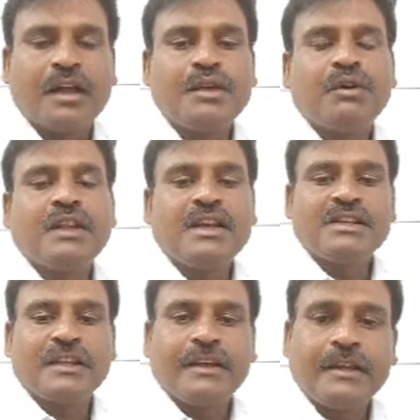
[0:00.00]
అది
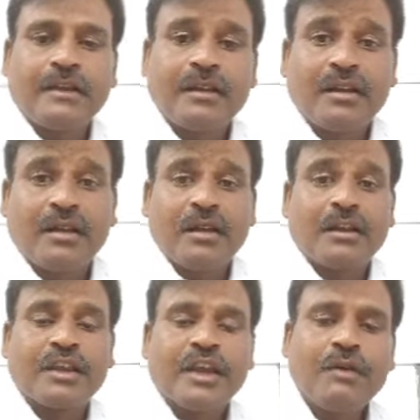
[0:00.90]
వదిలేసి
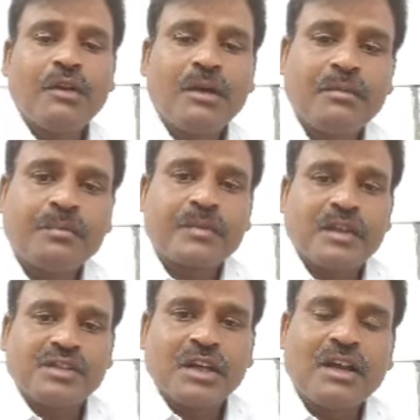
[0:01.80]
కేవలం
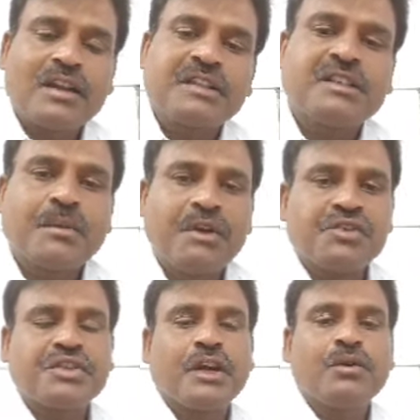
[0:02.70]
జగన్ రాజ్యసభ
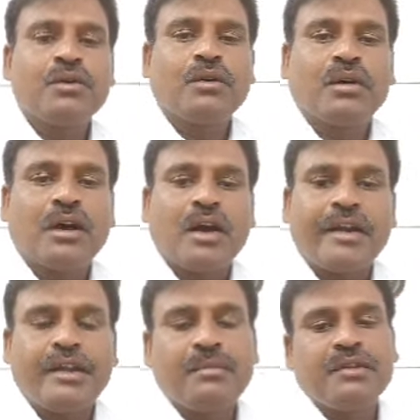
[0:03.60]
ఇచ్చాడు
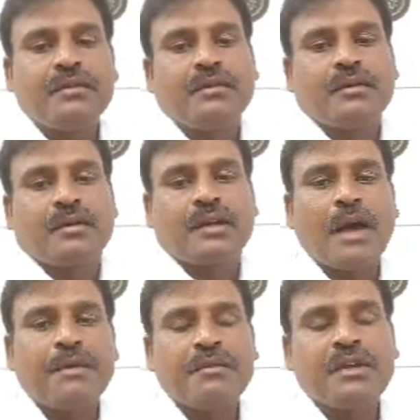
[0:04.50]
అనే
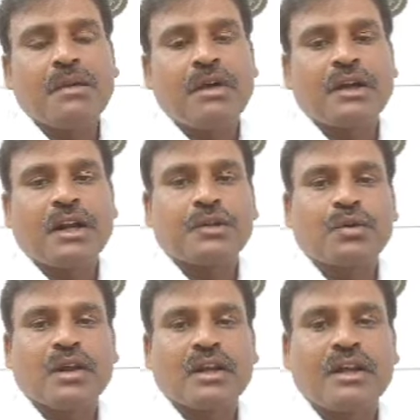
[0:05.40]
టాపిక్ మీద
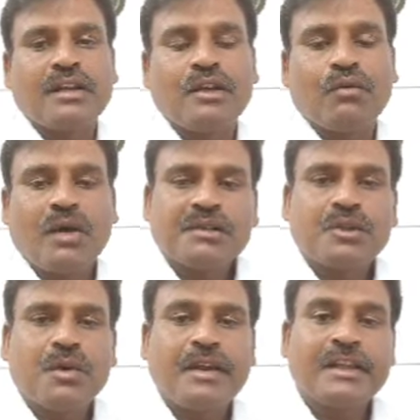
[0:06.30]
మాట్లాడుతున్నారు కానీ
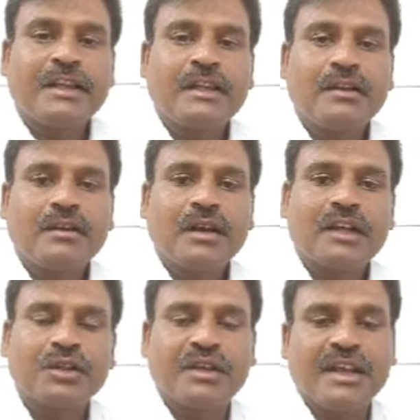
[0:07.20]
వాస్తవానికి
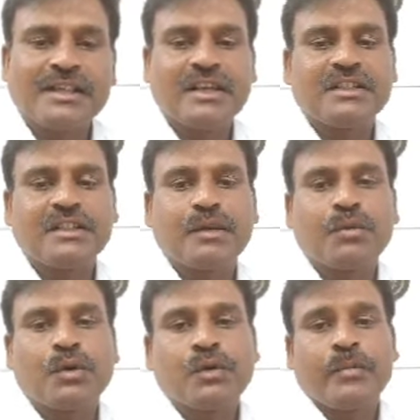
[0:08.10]
అతను కేసు వేసింది
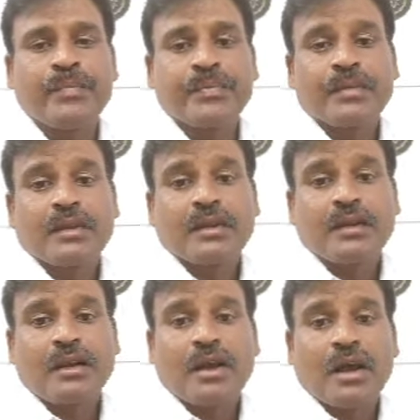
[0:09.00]
అప్పుడు
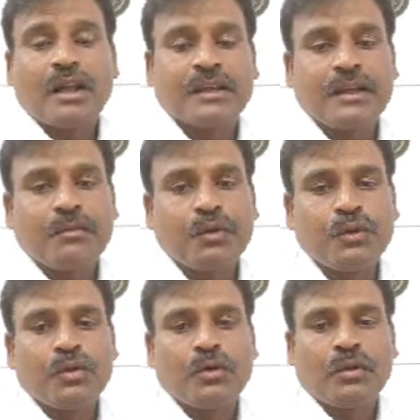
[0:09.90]
అతని
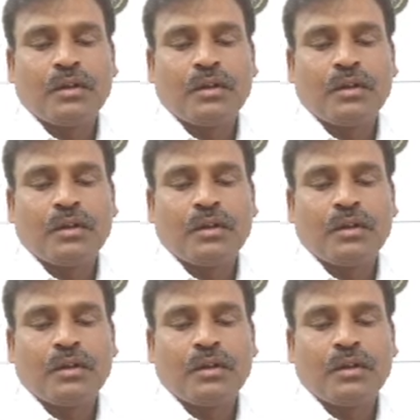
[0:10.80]
ముందు